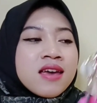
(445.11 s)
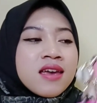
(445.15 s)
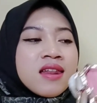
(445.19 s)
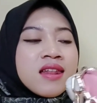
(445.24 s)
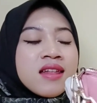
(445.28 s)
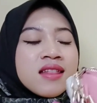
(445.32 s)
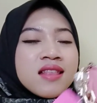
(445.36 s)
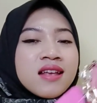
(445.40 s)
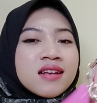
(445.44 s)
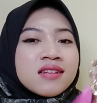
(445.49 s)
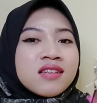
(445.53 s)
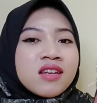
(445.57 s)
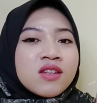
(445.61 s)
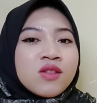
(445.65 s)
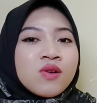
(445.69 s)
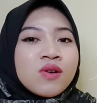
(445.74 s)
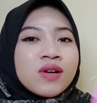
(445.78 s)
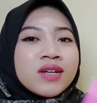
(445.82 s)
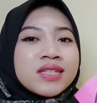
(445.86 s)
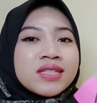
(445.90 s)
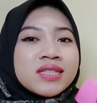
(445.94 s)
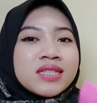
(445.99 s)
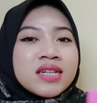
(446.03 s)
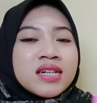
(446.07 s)
Ini tasnya
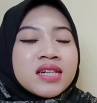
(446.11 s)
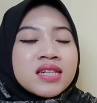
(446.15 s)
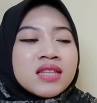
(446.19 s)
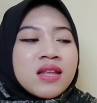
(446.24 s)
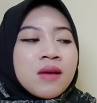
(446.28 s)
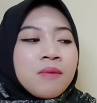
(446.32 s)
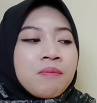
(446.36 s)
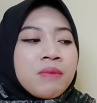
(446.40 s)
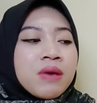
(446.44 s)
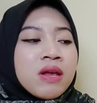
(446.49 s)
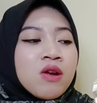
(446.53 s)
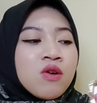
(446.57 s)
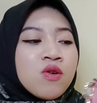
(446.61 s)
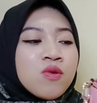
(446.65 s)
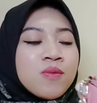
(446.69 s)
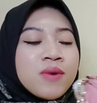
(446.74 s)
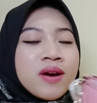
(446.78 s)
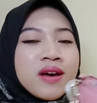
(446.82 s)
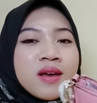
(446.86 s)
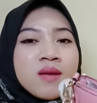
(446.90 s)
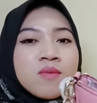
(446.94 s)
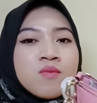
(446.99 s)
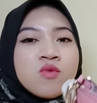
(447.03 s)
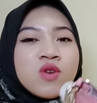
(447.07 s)
tuh kecil tapi
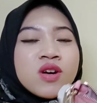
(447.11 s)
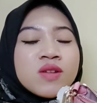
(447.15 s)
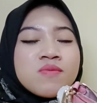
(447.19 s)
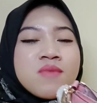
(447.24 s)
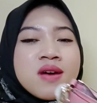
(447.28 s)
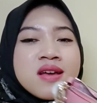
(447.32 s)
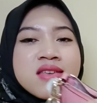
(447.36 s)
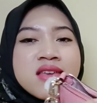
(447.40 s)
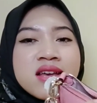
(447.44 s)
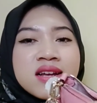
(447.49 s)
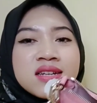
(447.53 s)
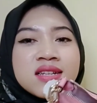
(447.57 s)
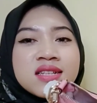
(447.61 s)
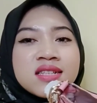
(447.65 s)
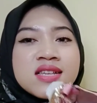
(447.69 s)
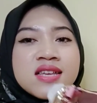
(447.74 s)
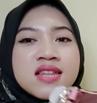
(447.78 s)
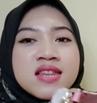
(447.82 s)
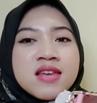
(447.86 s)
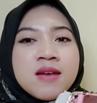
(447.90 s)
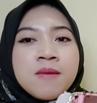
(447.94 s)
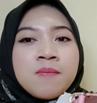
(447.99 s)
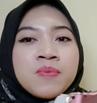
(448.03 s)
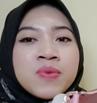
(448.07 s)
lumayan muat banyak di
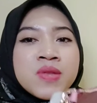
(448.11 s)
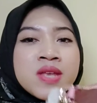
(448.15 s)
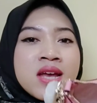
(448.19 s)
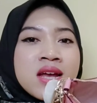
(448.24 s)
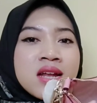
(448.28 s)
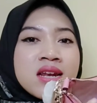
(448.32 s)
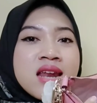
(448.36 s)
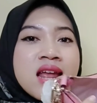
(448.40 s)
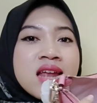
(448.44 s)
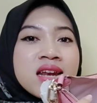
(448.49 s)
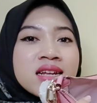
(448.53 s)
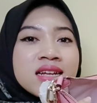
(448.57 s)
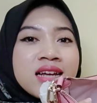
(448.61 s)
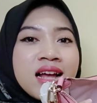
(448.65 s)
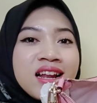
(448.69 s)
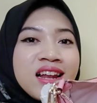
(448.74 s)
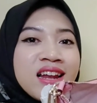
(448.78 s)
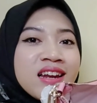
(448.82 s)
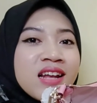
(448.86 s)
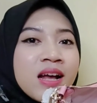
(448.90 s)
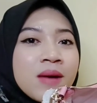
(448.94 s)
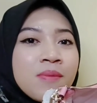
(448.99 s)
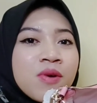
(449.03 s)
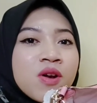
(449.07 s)
sini dan
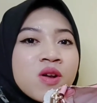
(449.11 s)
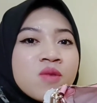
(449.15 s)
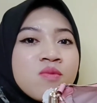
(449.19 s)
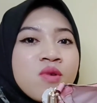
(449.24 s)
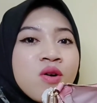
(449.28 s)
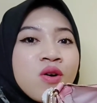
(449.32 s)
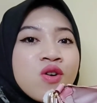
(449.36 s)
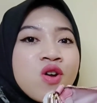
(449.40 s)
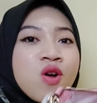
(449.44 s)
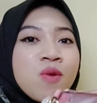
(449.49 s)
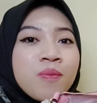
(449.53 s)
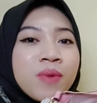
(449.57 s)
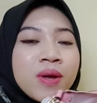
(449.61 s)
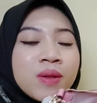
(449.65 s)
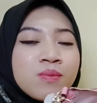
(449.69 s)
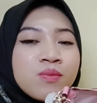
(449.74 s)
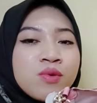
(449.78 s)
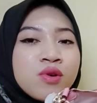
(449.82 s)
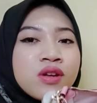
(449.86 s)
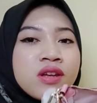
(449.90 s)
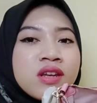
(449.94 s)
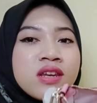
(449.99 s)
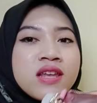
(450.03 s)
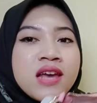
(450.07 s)
kalian nggak perlu bawa dompet
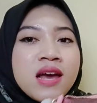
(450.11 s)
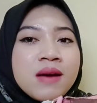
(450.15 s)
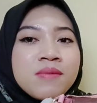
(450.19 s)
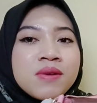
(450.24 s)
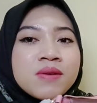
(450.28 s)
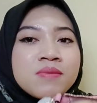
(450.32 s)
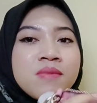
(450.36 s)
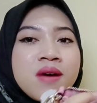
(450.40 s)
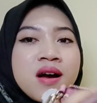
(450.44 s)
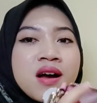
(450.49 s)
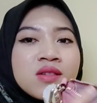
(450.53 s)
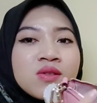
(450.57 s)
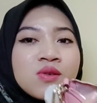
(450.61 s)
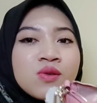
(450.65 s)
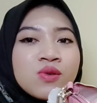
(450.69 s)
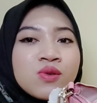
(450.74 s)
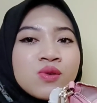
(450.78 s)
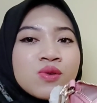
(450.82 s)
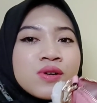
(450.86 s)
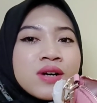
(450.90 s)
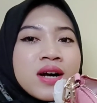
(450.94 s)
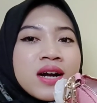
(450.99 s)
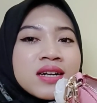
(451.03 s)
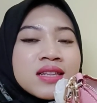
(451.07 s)
pun ini aman banget
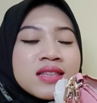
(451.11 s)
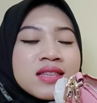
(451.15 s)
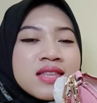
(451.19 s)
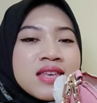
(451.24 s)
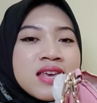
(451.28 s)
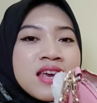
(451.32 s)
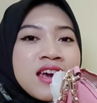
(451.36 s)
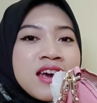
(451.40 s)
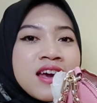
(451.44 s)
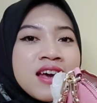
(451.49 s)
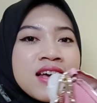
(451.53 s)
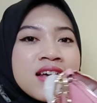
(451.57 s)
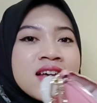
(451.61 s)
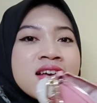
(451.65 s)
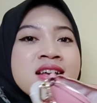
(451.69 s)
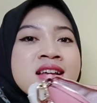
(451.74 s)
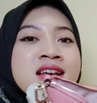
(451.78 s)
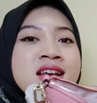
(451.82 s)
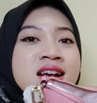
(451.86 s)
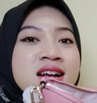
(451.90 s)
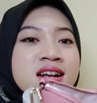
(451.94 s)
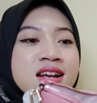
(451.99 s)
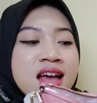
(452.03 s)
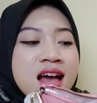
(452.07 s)
untuk cardnya
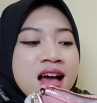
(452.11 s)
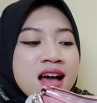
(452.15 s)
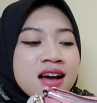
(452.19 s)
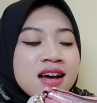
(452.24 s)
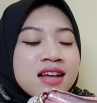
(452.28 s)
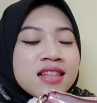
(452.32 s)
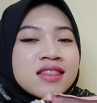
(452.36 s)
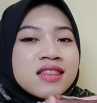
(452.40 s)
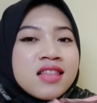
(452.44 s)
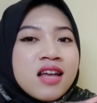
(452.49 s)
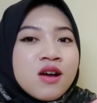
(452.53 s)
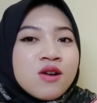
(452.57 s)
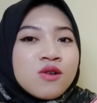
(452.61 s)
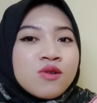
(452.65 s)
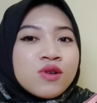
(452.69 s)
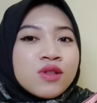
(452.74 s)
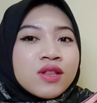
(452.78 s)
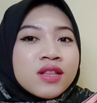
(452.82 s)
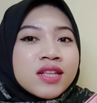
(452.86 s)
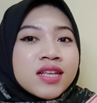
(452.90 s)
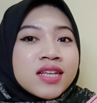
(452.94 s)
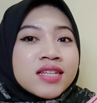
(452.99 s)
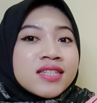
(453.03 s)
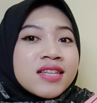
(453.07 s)
nggak akan
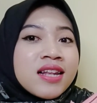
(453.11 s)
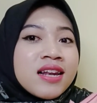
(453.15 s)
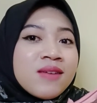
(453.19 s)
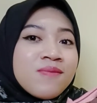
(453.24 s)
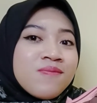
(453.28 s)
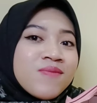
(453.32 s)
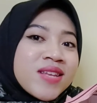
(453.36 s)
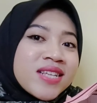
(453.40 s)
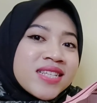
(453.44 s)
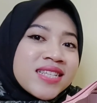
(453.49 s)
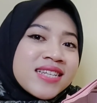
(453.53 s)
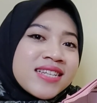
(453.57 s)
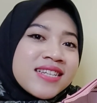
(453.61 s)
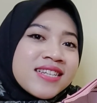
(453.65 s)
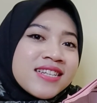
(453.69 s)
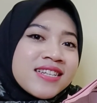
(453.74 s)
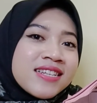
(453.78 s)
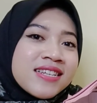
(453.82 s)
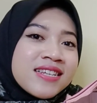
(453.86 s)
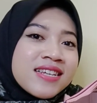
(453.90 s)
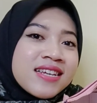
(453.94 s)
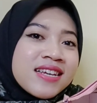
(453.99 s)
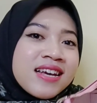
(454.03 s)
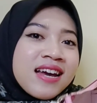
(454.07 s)
takut keselip di
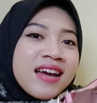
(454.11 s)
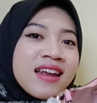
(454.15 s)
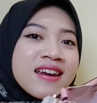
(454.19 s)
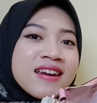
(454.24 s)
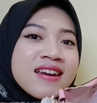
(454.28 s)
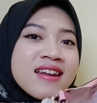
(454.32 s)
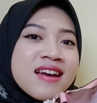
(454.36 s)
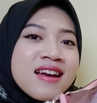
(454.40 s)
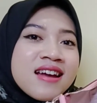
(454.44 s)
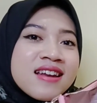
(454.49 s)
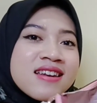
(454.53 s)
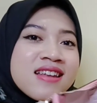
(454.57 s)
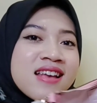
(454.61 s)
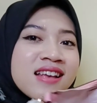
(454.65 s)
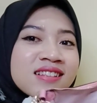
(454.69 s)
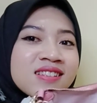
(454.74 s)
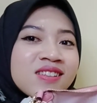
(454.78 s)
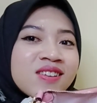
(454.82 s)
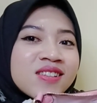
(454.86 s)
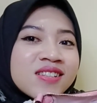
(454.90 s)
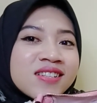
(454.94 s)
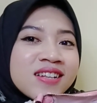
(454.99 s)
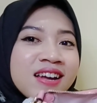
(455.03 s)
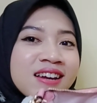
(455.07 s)
sini karena ada
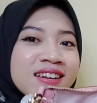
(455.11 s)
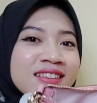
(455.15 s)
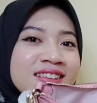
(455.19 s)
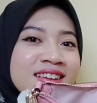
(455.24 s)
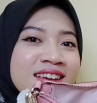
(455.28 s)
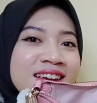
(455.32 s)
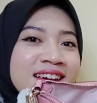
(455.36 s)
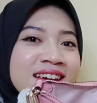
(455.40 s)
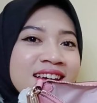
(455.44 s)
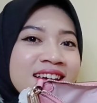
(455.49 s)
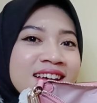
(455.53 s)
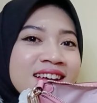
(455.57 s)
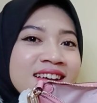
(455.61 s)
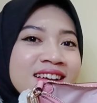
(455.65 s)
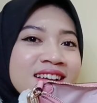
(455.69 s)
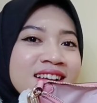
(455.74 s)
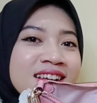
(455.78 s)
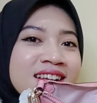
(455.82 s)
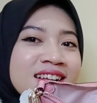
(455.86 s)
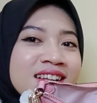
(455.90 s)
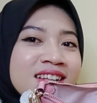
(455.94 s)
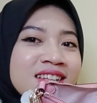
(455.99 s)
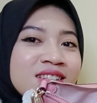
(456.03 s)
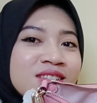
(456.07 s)
slot cardnya
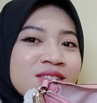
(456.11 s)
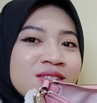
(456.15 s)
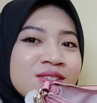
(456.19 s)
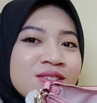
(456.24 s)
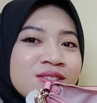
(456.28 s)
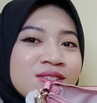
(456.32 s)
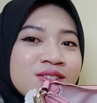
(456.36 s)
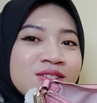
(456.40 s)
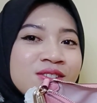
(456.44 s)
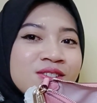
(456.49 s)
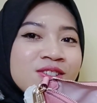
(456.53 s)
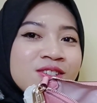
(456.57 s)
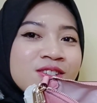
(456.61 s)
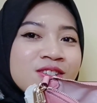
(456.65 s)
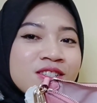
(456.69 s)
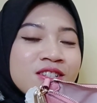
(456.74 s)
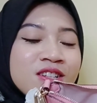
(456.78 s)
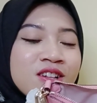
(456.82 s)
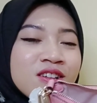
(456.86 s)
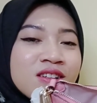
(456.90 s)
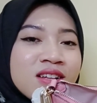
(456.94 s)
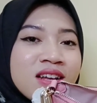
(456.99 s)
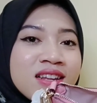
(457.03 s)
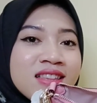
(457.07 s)
tuh
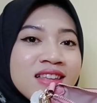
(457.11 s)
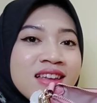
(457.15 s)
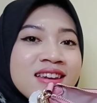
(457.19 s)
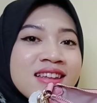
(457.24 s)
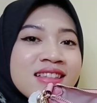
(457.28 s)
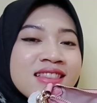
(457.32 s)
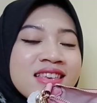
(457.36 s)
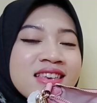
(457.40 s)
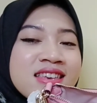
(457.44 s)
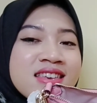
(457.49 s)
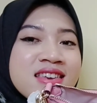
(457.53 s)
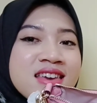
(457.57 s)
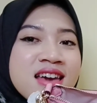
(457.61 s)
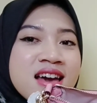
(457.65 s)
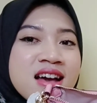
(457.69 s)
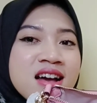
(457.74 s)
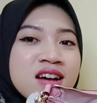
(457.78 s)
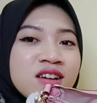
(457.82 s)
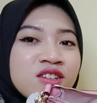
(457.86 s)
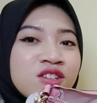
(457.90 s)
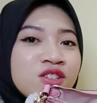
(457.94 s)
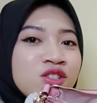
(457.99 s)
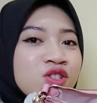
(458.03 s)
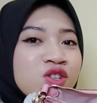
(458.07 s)
slot cardnya ada
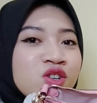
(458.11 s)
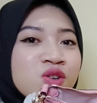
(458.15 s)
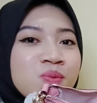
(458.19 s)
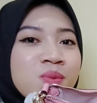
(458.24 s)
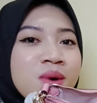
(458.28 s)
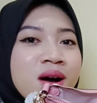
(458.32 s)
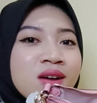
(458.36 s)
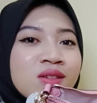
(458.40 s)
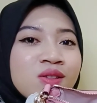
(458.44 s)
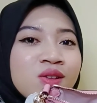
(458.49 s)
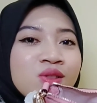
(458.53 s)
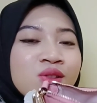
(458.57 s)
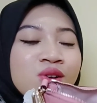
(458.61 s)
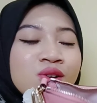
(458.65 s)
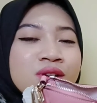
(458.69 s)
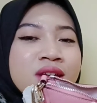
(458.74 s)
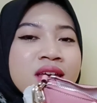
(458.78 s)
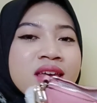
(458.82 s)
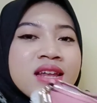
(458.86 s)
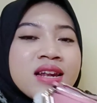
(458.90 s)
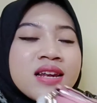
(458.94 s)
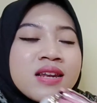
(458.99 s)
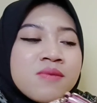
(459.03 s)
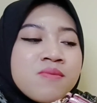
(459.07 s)
tiga ini cukup banget untuk
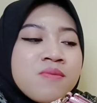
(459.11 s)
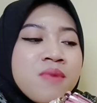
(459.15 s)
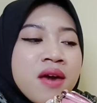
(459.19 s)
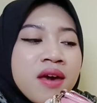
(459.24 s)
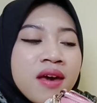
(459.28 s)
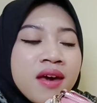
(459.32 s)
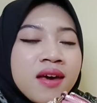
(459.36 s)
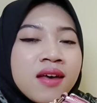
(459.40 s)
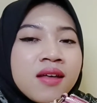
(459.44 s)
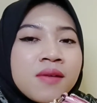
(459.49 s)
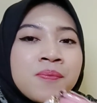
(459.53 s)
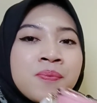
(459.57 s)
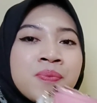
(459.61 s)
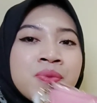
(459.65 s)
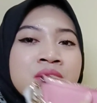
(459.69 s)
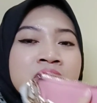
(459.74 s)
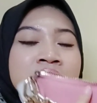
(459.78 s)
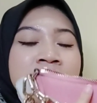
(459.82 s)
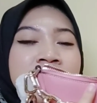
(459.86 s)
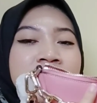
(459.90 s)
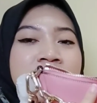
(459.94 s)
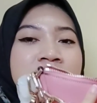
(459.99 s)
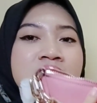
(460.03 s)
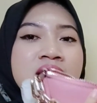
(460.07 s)
daily bag
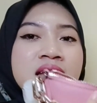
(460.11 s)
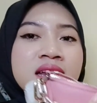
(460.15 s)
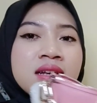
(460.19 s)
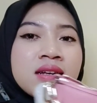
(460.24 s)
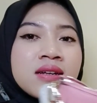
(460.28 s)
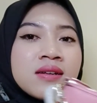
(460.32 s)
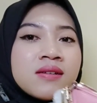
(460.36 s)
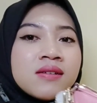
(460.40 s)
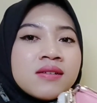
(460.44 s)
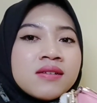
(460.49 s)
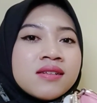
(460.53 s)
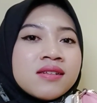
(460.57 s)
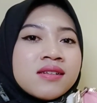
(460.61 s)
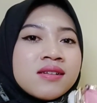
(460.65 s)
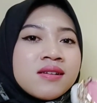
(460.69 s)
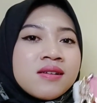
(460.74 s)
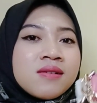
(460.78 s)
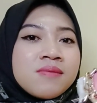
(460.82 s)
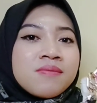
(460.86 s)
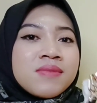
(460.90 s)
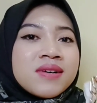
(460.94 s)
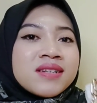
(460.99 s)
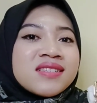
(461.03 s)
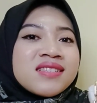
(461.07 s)
dan
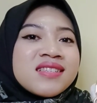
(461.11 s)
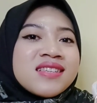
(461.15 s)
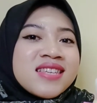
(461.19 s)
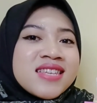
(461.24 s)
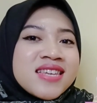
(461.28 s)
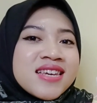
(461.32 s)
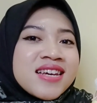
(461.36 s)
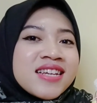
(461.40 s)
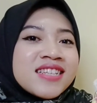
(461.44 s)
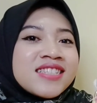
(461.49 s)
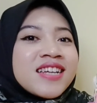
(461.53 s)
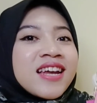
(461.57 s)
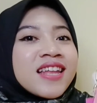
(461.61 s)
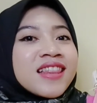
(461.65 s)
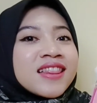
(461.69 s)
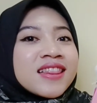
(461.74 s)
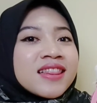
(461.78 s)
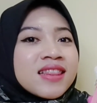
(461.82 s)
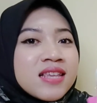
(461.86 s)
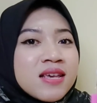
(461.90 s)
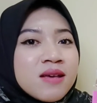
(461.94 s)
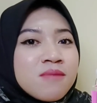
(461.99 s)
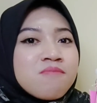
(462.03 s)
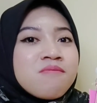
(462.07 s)
pastinya
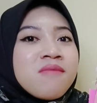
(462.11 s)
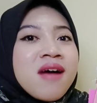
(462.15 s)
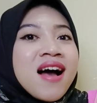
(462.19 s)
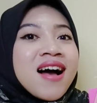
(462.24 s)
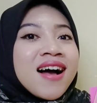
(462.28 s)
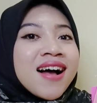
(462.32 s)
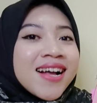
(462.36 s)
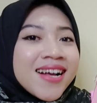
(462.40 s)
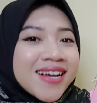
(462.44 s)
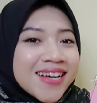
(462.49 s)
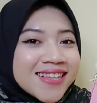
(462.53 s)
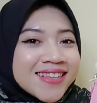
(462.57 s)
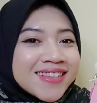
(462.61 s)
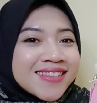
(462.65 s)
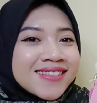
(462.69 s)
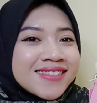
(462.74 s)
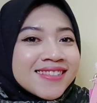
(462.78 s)
cantik banget